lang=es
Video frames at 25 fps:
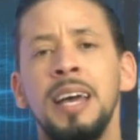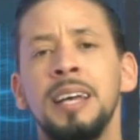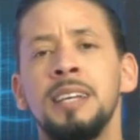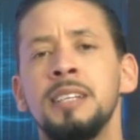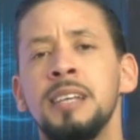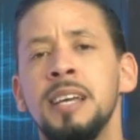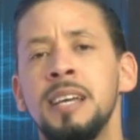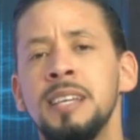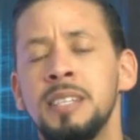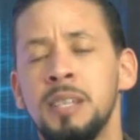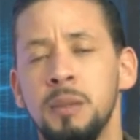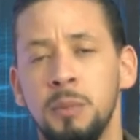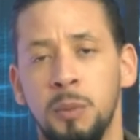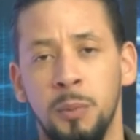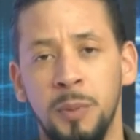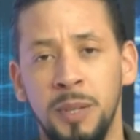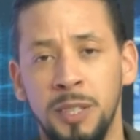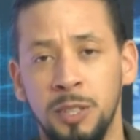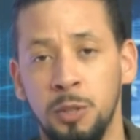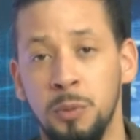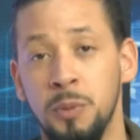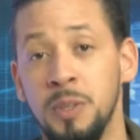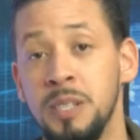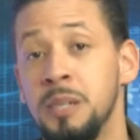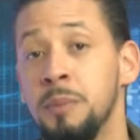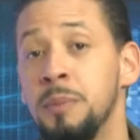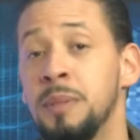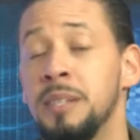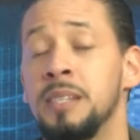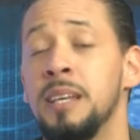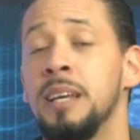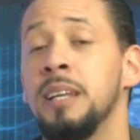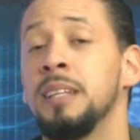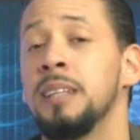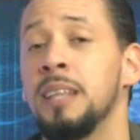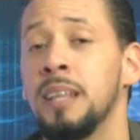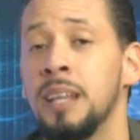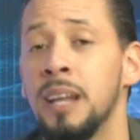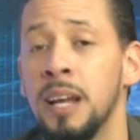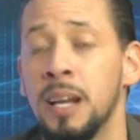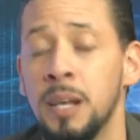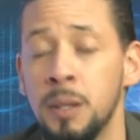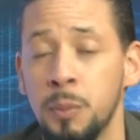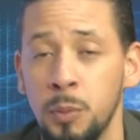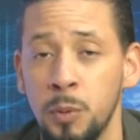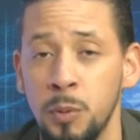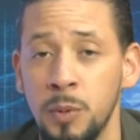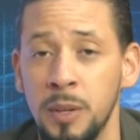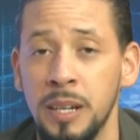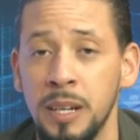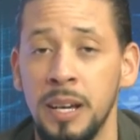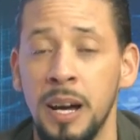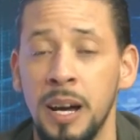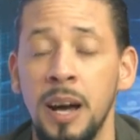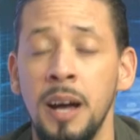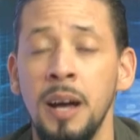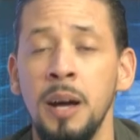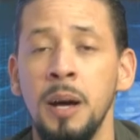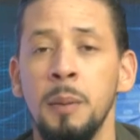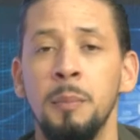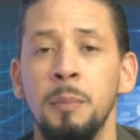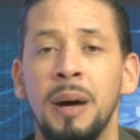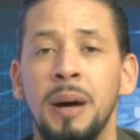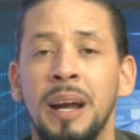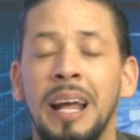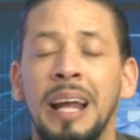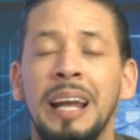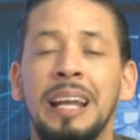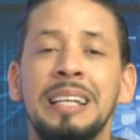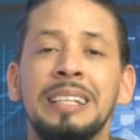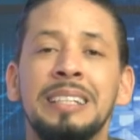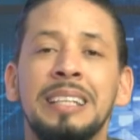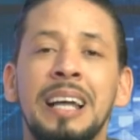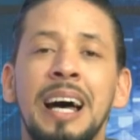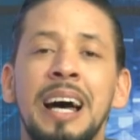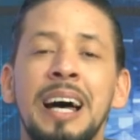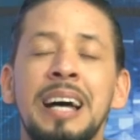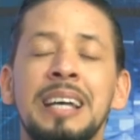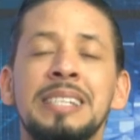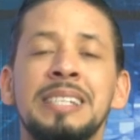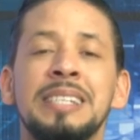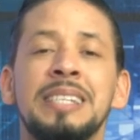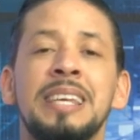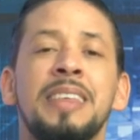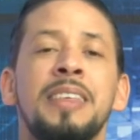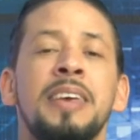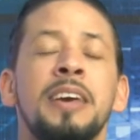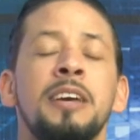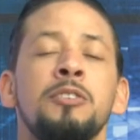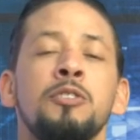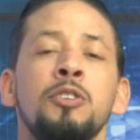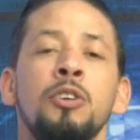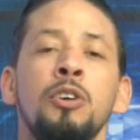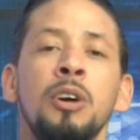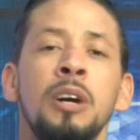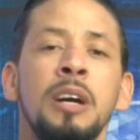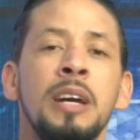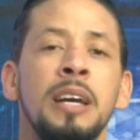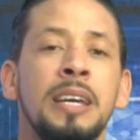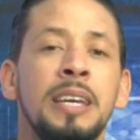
en ese momento vicepresidenta de la República, Margarita Cedeño,